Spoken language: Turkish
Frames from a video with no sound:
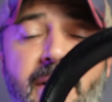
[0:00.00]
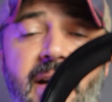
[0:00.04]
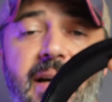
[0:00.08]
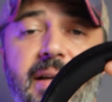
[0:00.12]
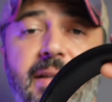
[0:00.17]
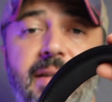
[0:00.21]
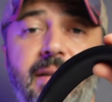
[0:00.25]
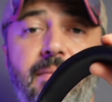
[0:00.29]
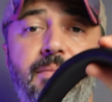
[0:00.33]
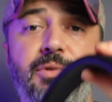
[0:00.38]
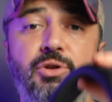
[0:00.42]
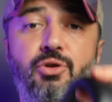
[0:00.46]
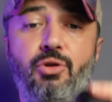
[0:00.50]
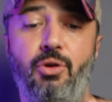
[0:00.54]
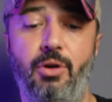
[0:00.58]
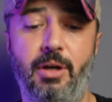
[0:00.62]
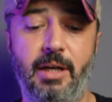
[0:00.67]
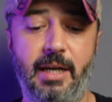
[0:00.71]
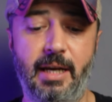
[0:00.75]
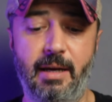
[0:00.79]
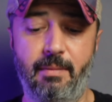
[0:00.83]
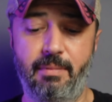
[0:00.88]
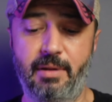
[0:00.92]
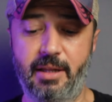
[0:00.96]
beğendiğimi
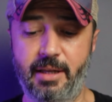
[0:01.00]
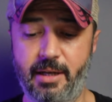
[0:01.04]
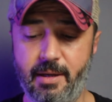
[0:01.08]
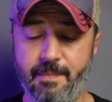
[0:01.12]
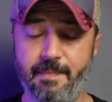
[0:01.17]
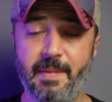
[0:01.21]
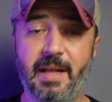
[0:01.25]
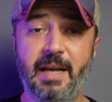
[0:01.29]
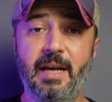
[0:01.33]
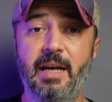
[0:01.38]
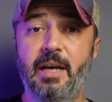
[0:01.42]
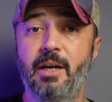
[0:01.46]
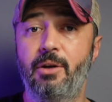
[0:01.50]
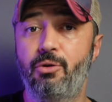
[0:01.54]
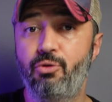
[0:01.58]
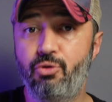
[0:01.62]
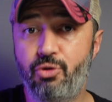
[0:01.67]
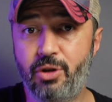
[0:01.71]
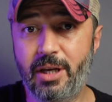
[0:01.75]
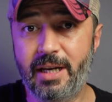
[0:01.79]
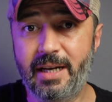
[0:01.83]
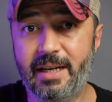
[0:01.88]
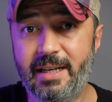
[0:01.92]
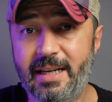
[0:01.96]
söyleyebilirim.
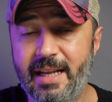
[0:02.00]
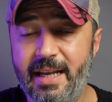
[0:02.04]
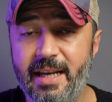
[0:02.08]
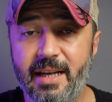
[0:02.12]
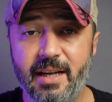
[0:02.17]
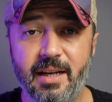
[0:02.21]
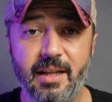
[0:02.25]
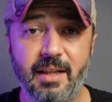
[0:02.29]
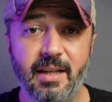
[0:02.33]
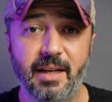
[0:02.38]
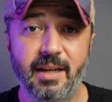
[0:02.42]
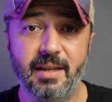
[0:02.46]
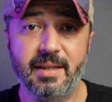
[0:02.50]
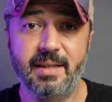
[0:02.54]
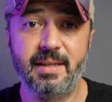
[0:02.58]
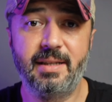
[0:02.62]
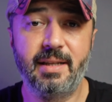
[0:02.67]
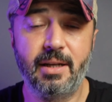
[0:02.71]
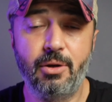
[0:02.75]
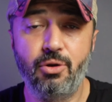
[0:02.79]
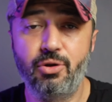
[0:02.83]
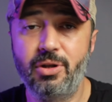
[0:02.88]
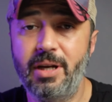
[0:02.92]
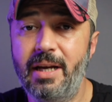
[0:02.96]
Üzerinde yer alan
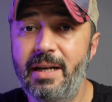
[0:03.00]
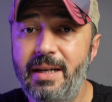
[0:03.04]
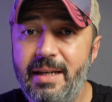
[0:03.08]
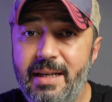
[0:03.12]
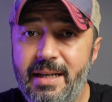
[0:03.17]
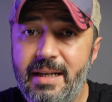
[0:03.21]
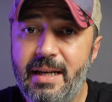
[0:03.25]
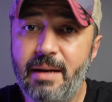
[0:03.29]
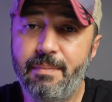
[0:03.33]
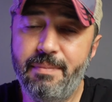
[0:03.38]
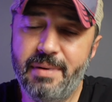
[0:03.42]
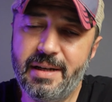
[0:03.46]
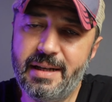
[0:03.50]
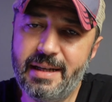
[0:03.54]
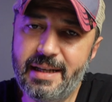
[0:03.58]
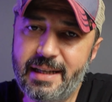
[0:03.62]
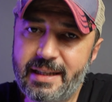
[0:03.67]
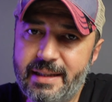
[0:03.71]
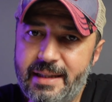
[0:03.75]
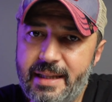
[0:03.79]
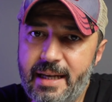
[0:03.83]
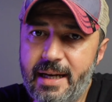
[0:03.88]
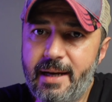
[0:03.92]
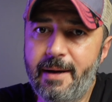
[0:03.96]
asistan özelliğiyle
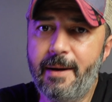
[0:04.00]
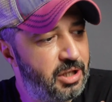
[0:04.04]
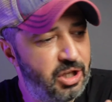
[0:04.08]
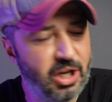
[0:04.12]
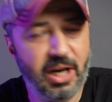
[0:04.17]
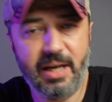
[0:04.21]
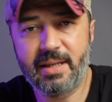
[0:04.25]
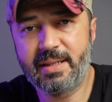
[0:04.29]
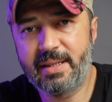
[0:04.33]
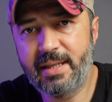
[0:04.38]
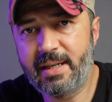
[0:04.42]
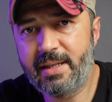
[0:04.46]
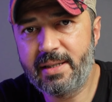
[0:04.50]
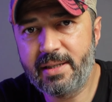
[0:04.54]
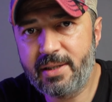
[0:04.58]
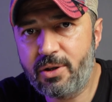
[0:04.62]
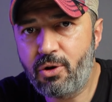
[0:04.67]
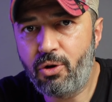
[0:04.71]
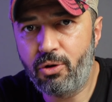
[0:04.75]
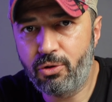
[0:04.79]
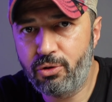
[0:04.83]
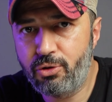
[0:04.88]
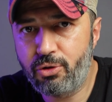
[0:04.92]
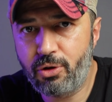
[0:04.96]
birlikte cihazlarınızı
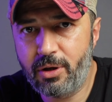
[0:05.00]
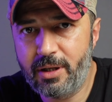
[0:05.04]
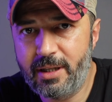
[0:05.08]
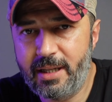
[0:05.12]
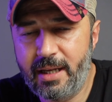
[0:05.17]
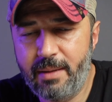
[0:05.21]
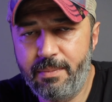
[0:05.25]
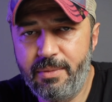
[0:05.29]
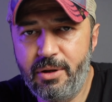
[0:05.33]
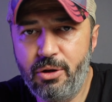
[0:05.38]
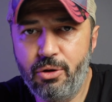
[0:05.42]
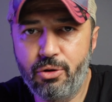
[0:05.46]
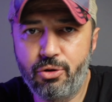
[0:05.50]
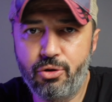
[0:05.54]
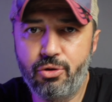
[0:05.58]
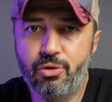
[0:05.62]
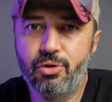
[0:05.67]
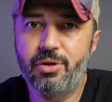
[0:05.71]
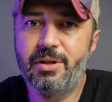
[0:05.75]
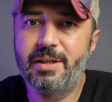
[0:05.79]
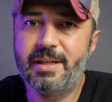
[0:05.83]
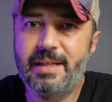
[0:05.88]
kontrol edebiliyorsunuz.